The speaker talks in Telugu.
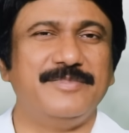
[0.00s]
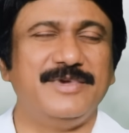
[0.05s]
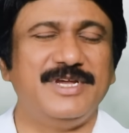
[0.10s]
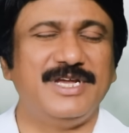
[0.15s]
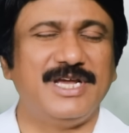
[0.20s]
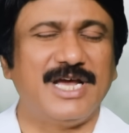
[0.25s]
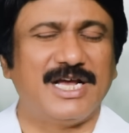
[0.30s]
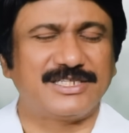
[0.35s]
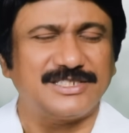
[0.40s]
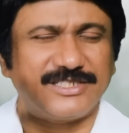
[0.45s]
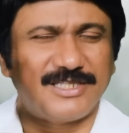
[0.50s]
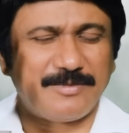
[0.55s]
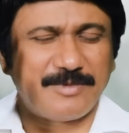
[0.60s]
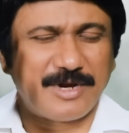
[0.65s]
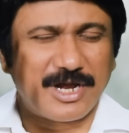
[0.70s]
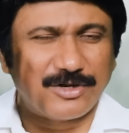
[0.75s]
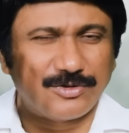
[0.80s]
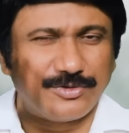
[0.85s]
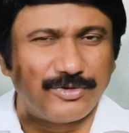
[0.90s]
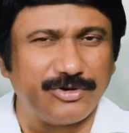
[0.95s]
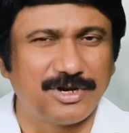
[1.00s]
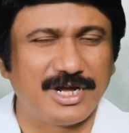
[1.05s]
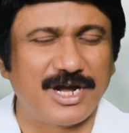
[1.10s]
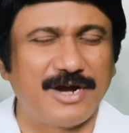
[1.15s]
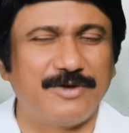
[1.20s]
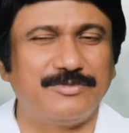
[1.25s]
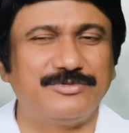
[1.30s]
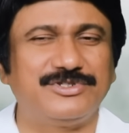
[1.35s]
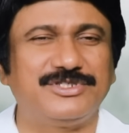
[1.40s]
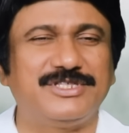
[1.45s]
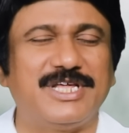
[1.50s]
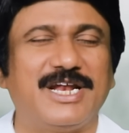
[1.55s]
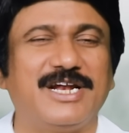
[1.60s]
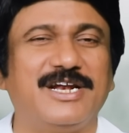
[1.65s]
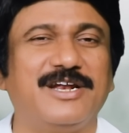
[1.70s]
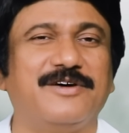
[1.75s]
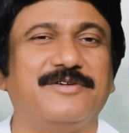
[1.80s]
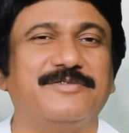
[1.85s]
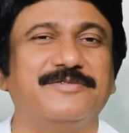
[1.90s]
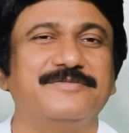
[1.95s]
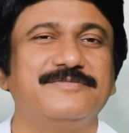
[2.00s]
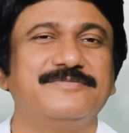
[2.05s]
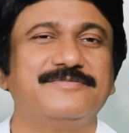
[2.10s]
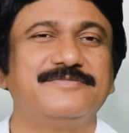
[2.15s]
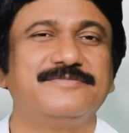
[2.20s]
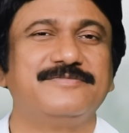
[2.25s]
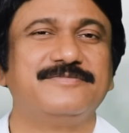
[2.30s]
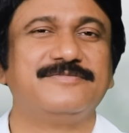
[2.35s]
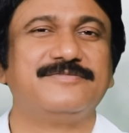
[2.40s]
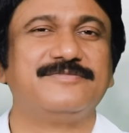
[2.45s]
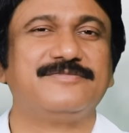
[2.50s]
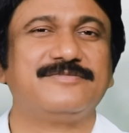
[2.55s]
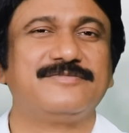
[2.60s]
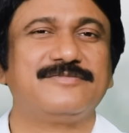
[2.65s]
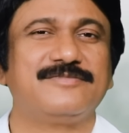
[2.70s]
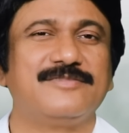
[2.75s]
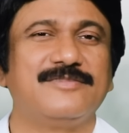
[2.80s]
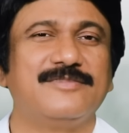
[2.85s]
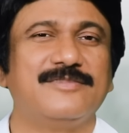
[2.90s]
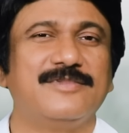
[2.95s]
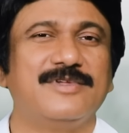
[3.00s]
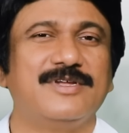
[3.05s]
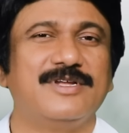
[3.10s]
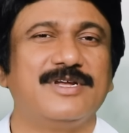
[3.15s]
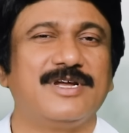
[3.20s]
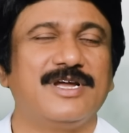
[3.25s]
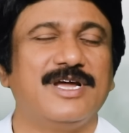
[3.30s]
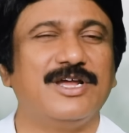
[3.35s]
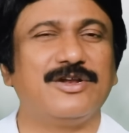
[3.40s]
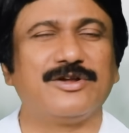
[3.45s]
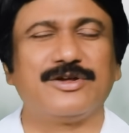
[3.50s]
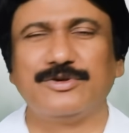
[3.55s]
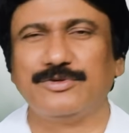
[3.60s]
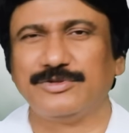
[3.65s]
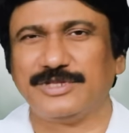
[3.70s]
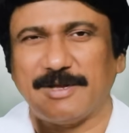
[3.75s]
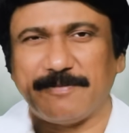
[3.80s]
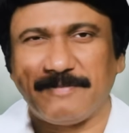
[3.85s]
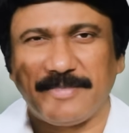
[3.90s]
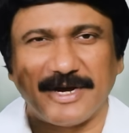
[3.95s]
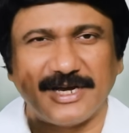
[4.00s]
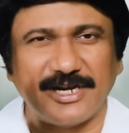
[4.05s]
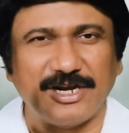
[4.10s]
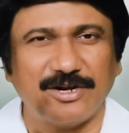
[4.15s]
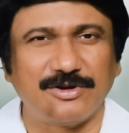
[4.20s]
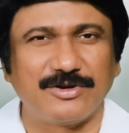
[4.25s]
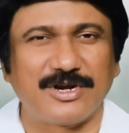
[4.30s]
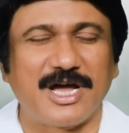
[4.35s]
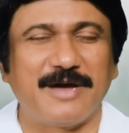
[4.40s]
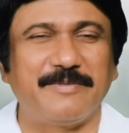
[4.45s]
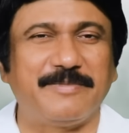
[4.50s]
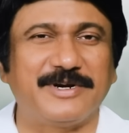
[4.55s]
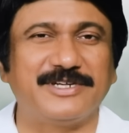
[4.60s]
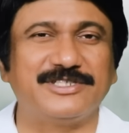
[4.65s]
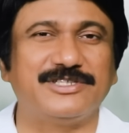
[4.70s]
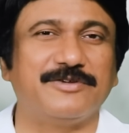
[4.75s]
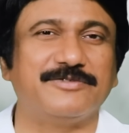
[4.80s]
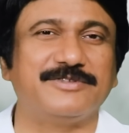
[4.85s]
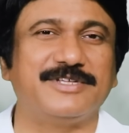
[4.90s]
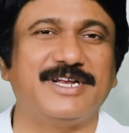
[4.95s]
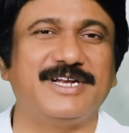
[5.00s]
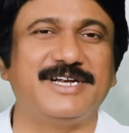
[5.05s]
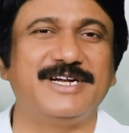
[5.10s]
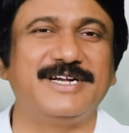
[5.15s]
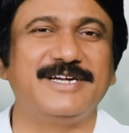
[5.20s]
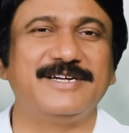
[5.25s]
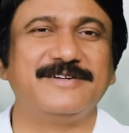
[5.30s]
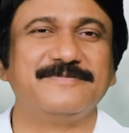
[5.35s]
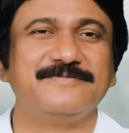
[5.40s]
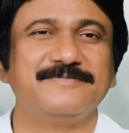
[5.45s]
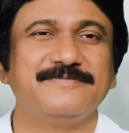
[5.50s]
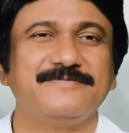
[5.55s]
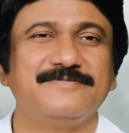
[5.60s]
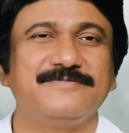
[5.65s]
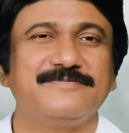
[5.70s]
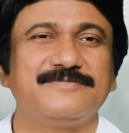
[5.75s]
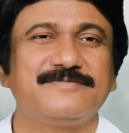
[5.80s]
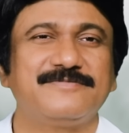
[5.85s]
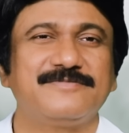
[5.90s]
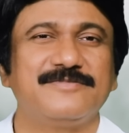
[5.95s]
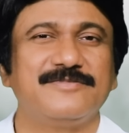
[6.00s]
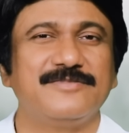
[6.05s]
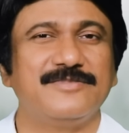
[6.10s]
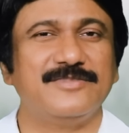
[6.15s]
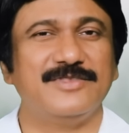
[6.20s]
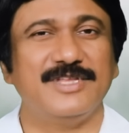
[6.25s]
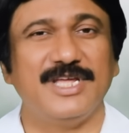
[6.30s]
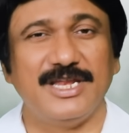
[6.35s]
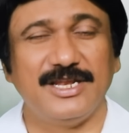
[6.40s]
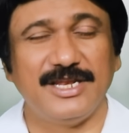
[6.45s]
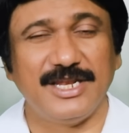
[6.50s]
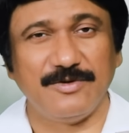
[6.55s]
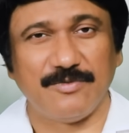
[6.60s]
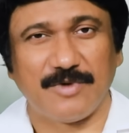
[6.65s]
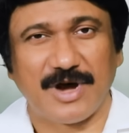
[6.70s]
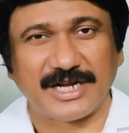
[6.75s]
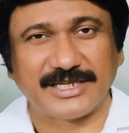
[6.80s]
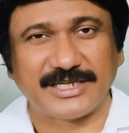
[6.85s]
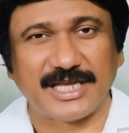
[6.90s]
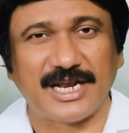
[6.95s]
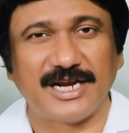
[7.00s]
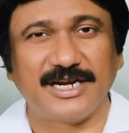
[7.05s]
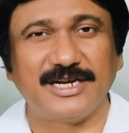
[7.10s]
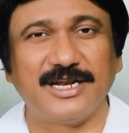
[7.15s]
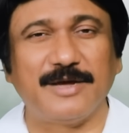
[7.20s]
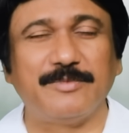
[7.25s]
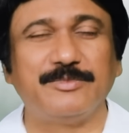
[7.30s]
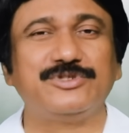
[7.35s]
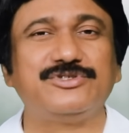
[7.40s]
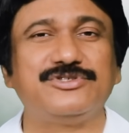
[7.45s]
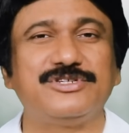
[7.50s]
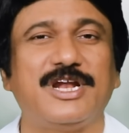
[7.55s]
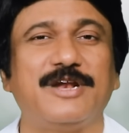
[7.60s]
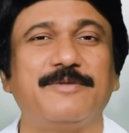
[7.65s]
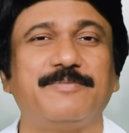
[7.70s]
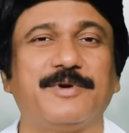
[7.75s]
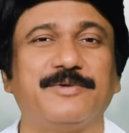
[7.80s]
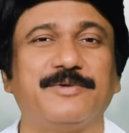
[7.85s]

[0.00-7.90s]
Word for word: మీ హస్తం నాకు తోడుగా ఉంచుతానన్నావు కనుక నువ్వు తప్పక నన్ను కాపాడుతావు తండ్రి నేను నీ వాగ్దానాన్ని నమ్ముచున్నాను